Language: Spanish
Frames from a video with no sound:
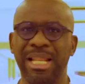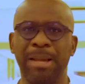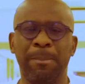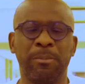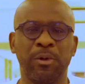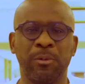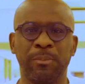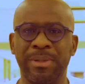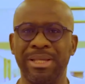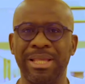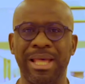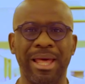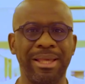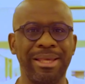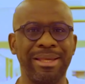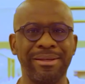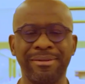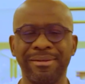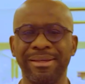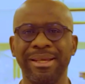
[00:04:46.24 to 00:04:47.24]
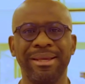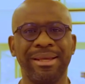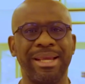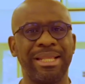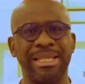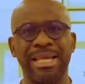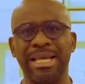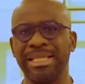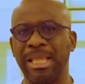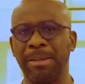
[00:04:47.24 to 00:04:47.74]
las propiedades
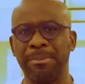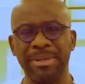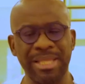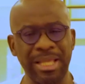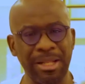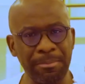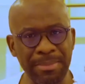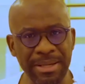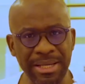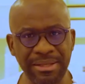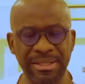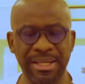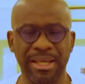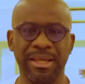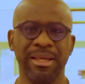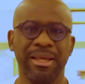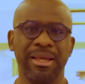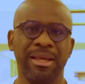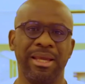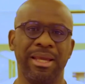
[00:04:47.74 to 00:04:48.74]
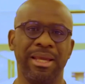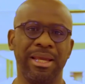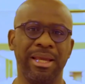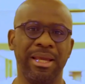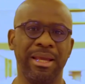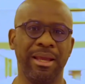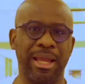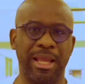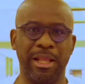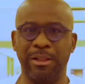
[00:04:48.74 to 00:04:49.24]
que tiene también el biche
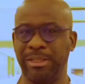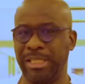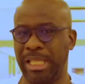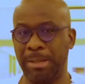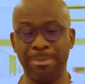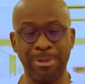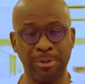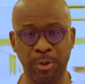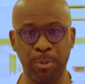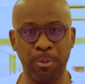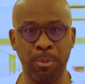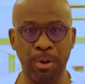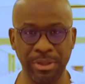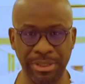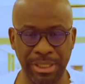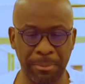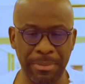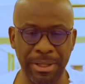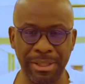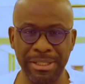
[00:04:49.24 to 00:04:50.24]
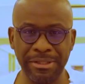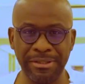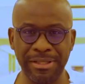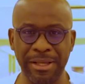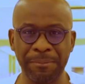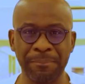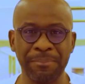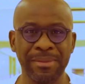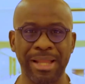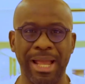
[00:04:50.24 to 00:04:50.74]
en temas, como también
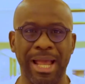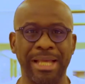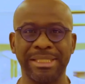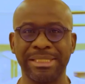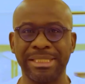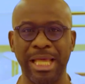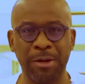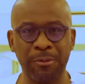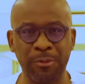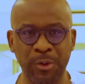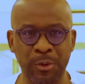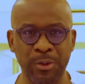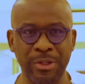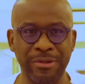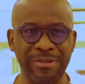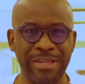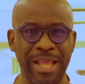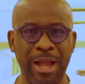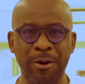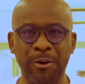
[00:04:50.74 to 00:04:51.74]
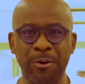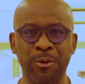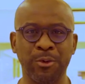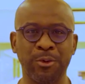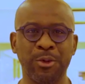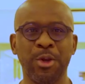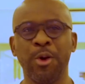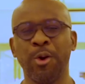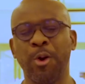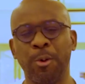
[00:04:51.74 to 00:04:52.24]
dicen, hasta
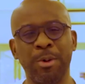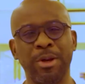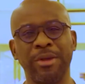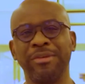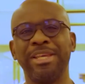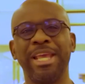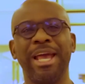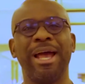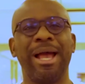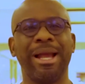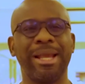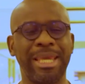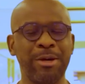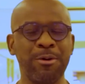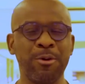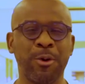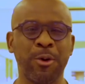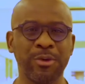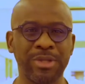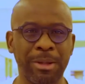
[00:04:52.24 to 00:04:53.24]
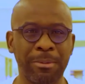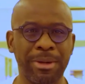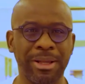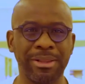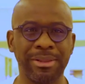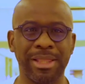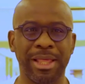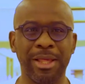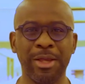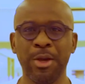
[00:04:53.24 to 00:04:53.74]
afrodisíacos. Como decía aquí
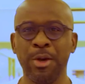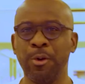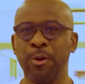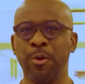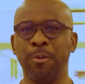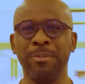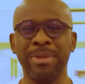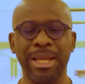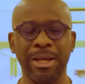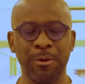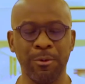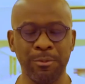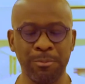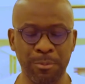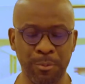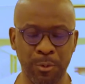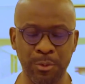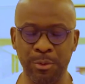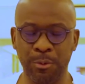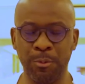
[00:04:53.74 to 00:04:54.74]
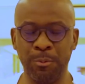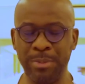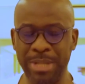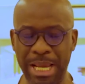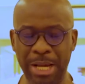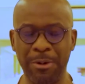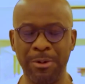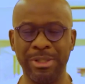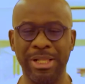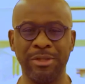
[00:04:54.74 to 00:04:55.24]
jocosamente un viejo,
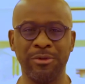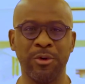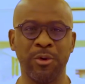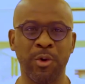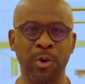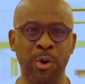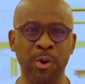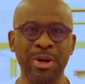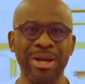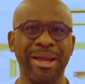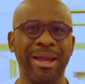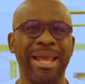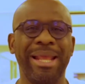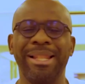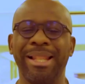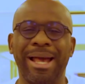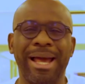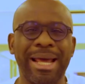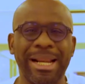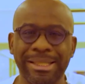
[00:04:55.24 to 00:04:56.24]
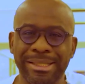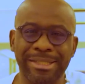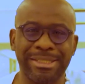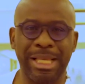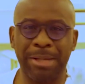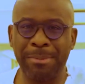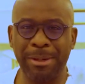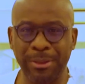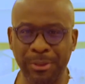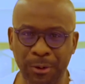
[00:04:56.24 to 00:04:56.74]
viejo en el Chocó, en las artes
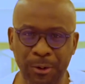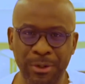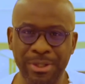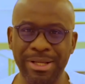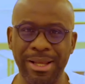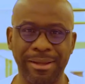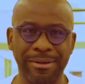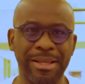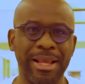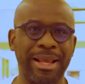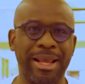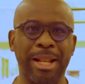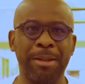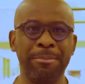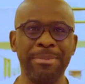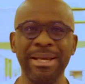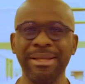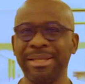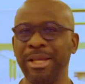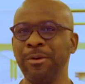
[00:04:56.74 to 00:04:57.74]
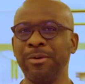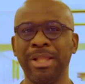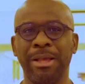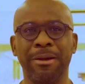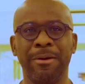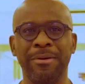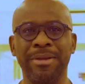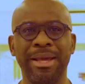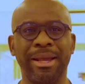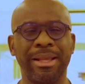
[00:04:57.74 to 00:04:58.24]
amatorias el biche es una
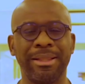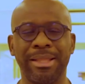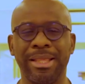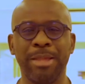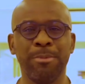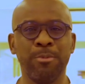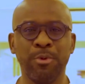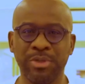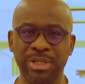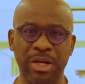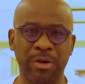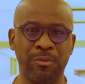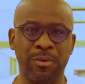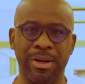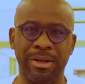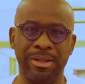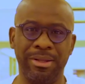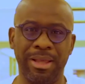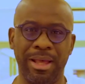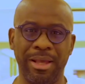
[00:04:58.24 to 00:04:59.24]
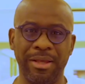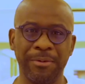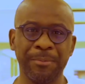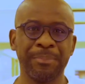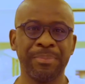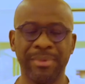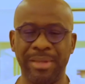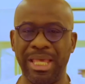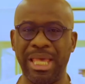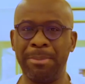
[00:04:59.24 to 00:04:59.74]
bebida que tiene muchas cualidades,
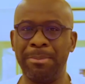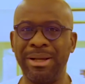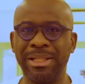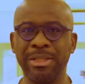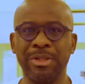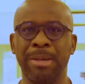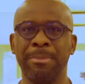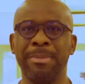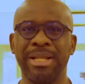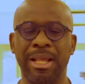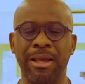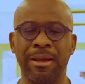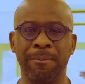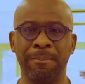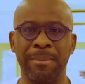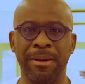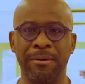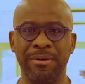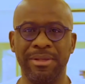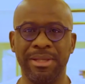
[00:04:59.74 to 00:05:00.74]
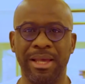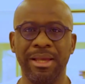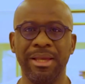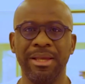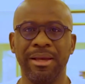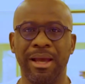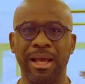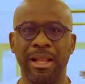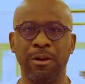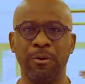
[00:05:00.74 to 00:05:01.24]
que además de una mera bebida
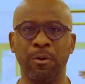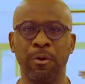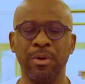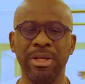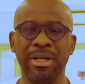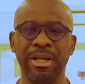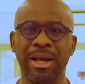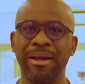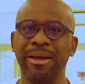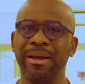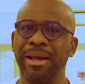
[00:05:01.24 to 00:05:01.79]
alcohólica,